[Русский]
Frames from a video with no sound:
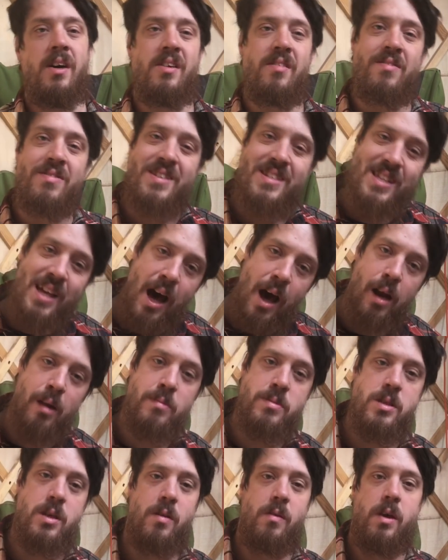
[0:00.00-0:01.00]
В
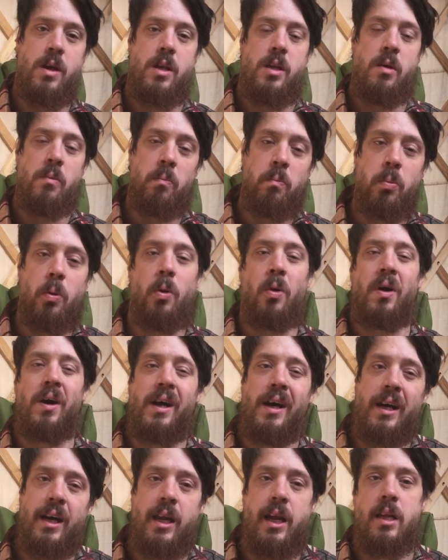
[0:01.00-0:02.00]
Старом Завете Бог
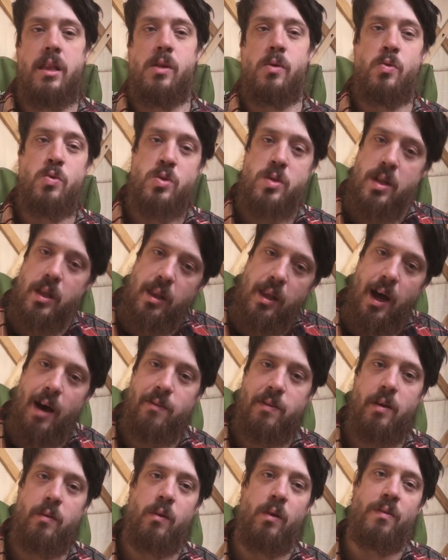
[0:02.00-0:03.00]
конкретно
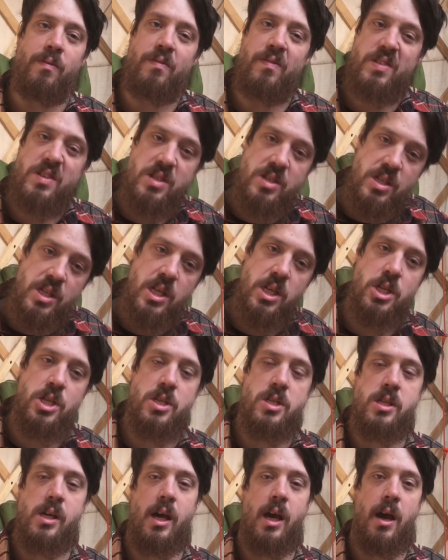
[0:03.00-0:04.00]
устанавливал
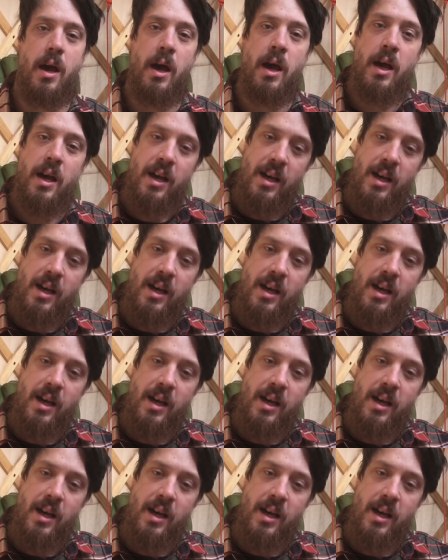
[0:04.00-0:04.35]
физическое